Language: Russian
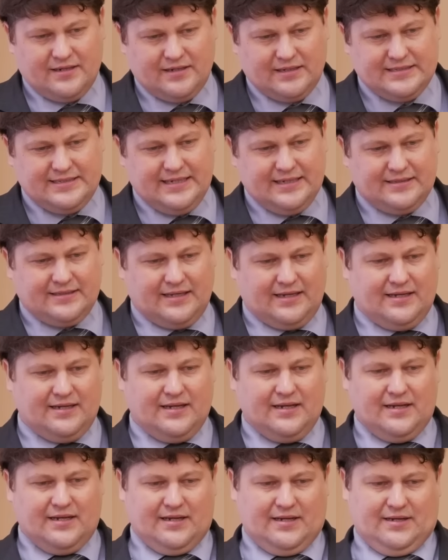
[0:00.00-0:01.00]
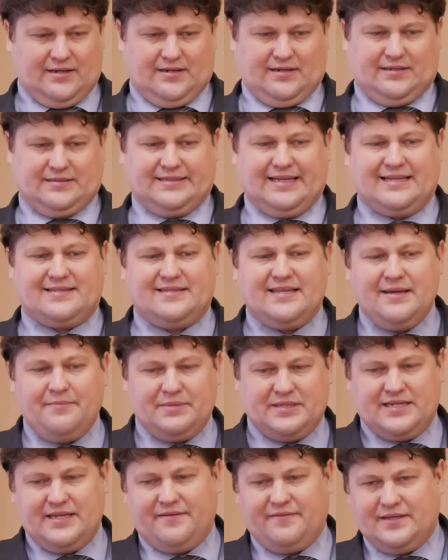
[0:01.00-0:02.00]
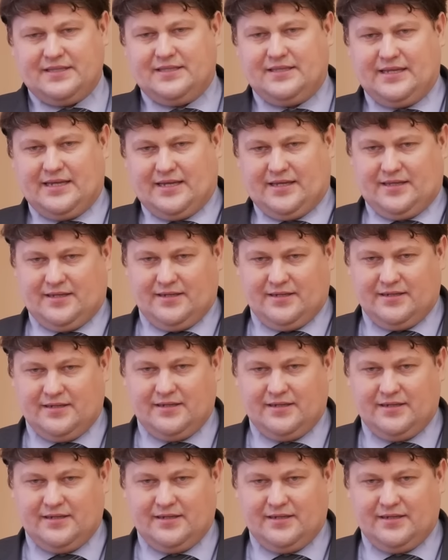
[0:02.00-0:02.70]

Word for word: где-то за 7-9 дней.